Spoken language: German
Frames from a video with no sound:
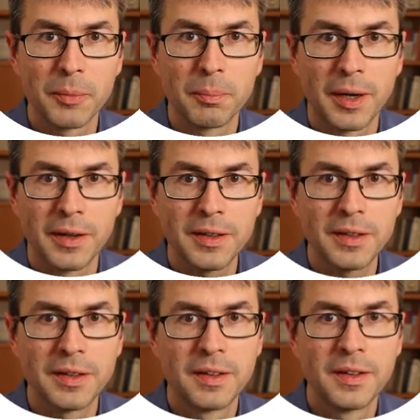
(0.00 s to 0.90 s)

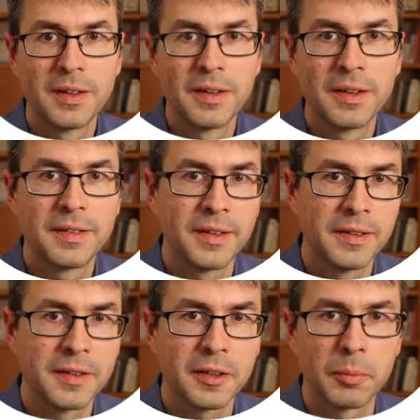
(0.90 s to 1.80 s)
mal den
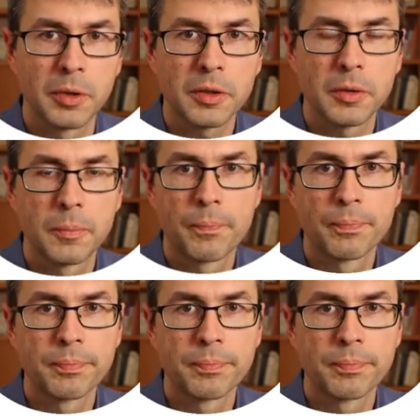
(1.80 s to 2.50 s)
inneren Block,